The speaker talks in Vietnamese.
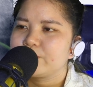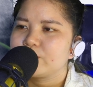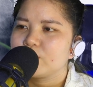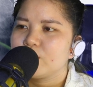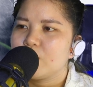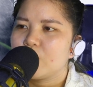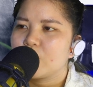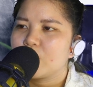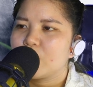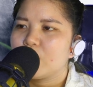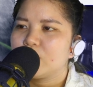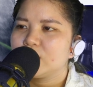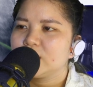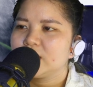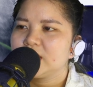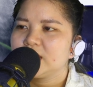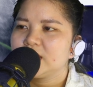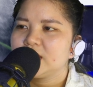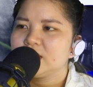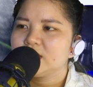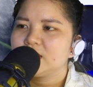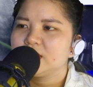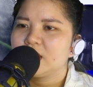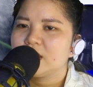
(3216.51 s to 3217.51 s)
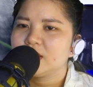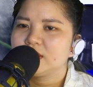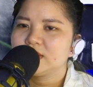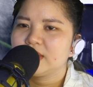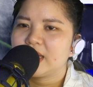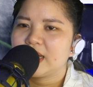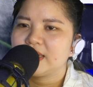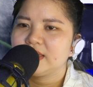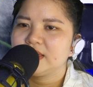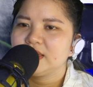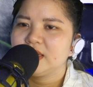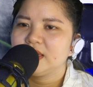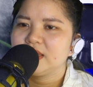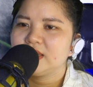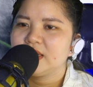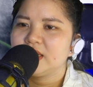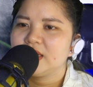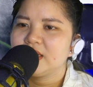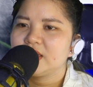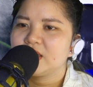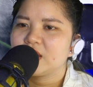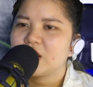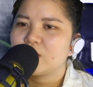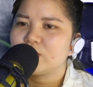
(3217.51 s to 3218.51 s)
một cổ khí tức thần thánh kinh
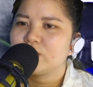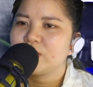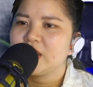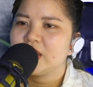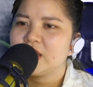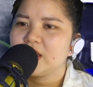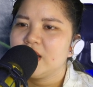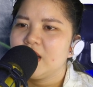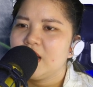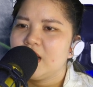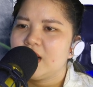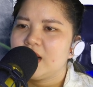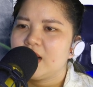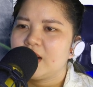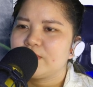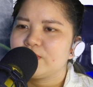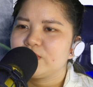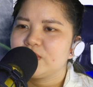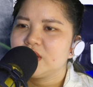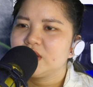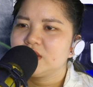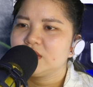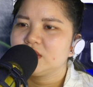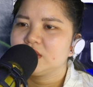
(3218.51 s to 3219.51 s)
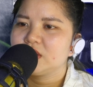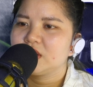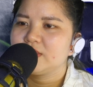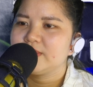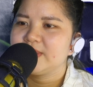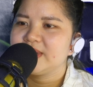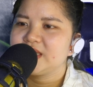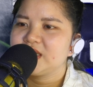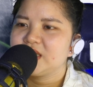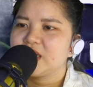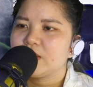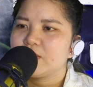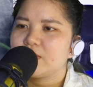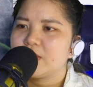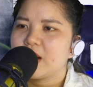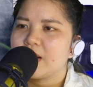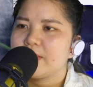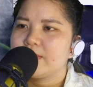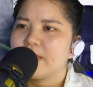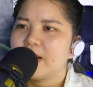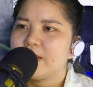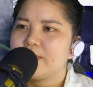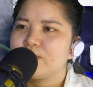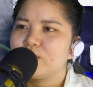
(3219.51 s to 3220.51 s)
thiên động địa lập tức từ bên trong
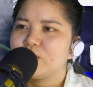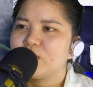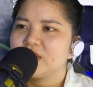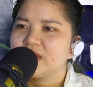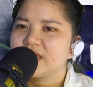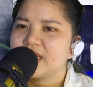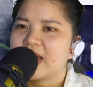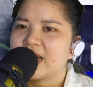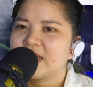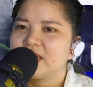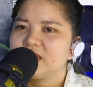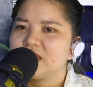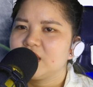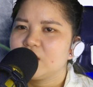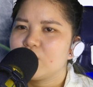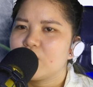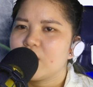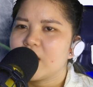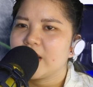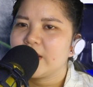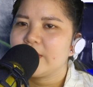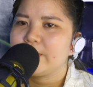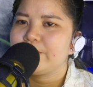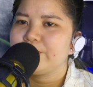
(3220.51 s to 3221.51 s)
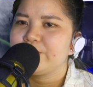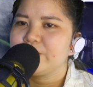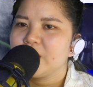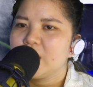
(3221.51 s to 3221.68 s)
ầm ầm khuếch tán ra ngoài.